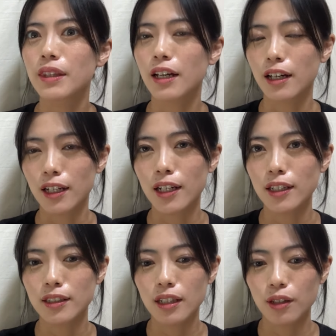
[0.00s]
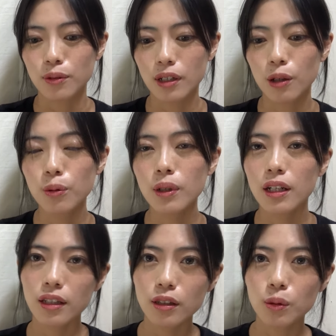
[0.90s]
だから書こうか
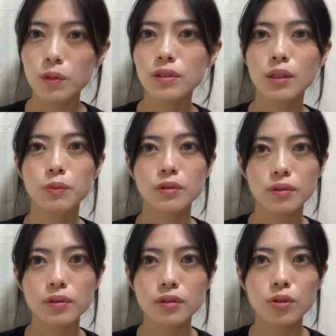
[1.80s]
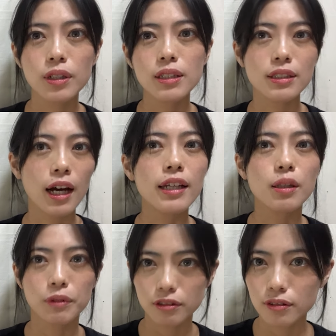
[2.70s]
なって思ったものをとりあえず書い
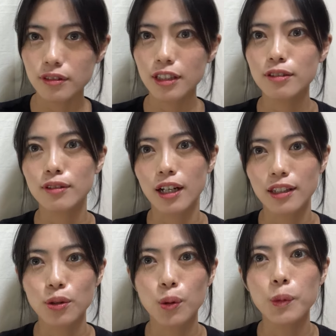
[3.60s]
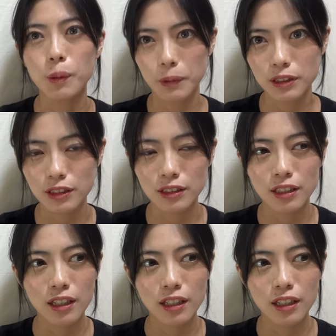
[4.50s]
てみるっていうのがいいと思います。